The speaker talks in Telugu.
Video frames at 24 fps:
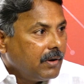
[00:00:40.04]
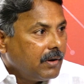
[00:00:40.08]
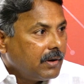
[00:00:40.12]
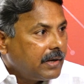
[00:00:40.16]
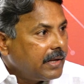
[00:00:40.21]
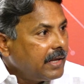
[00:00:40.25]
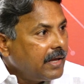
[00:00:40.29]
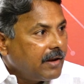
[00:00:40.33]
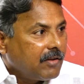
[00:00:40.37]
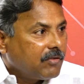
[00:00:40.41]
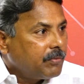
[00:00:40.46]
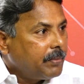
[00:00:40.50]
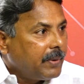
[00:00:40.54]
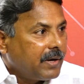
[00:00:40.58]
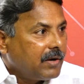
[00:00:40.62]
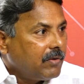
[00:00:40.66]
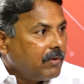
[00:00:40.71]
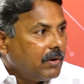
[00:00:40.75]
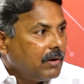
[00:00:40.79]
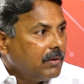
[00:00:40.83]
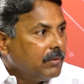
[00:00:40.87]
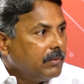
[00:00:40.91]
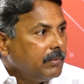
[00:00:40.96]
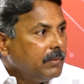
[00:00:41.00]
టీఆర్ఎస్ పార్టీ
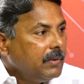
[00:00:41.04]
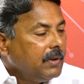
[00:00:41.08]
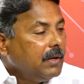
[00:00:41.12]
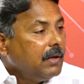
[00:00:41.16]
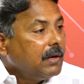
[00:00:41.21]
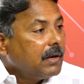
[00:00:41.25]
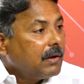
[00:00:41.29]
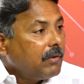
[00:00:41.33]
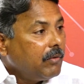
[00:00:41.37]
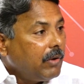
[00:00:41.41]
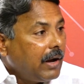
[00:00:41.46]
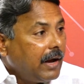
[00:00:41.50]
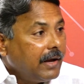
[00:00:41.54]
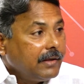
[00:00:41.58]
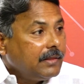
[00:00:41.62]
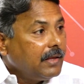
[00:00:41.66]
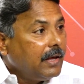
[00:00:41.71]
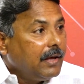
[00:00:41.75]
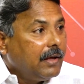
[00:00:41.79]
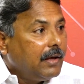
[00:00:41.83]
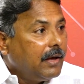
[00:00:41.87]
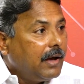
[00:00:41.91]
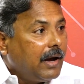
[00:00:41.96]
వాళ్ళు అయితే